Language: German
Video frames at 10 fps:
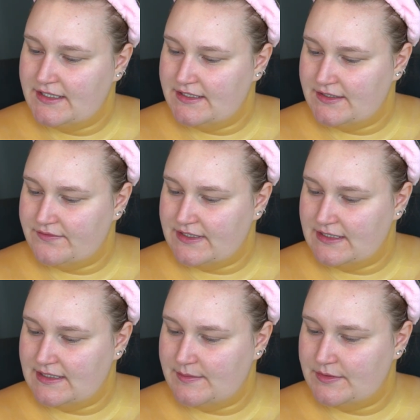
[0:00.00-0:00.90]
in der
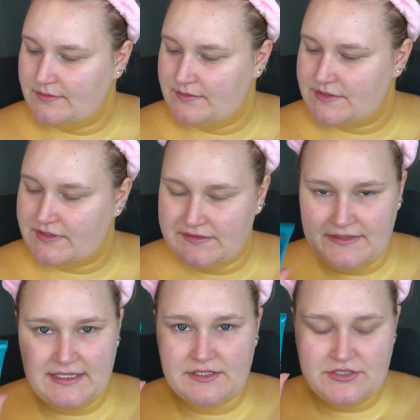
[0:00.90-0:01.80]
Farbe Ultra
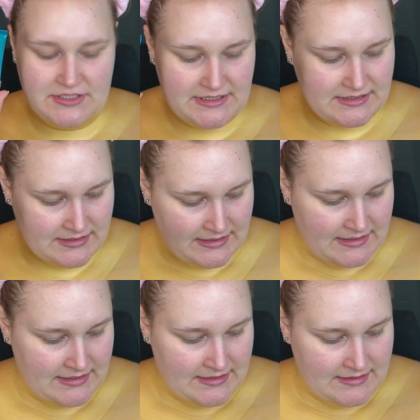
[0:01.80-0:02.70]
Fair entschieden.
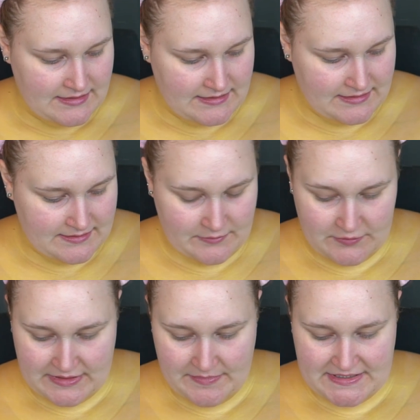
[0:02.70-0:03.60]
Ähm,
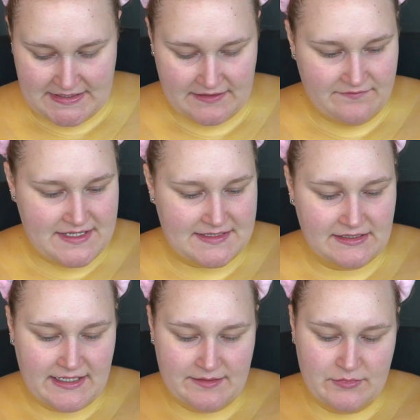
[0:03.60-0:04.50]
und dann mische ich einen winzig
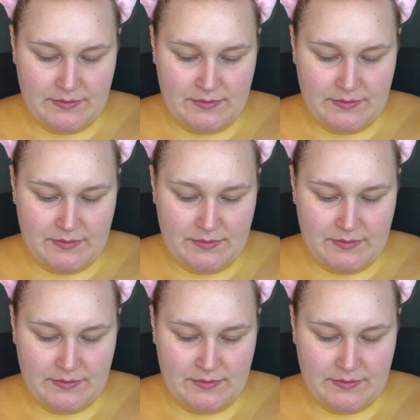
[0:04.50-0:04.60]
kleinen